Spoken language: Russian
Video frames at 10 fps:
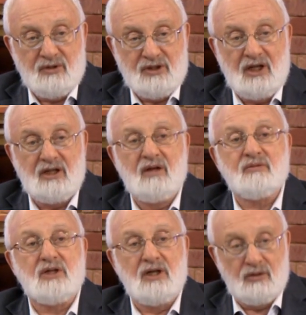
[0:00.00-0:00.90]
посылать
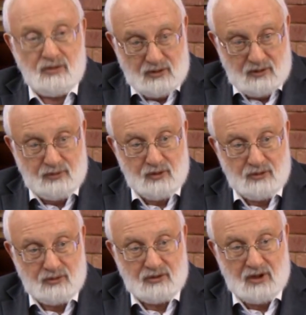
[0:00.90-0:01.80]
нам следующую
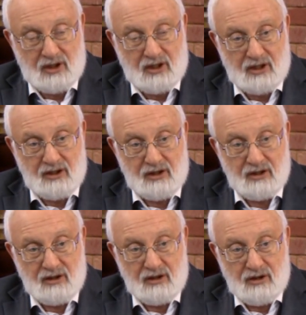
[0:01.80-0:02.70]
порцию
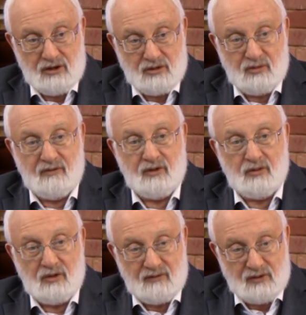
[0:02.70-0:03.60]
страданий, чтобы в
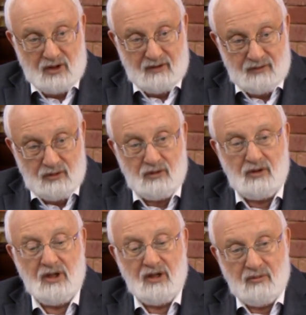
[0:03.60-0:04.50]
итоге все
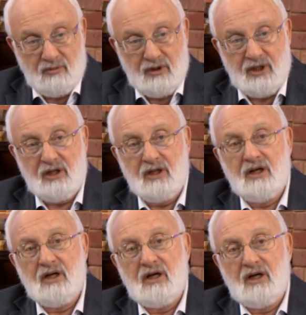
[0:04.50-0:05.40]
равно мы
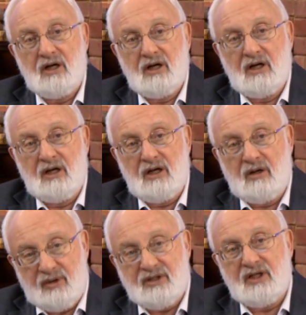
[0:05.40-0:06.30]
э,
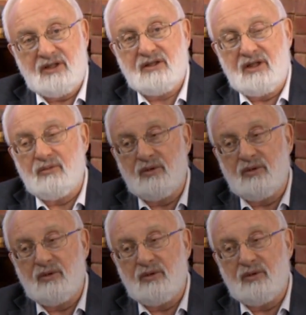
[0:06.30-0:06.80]
обратились к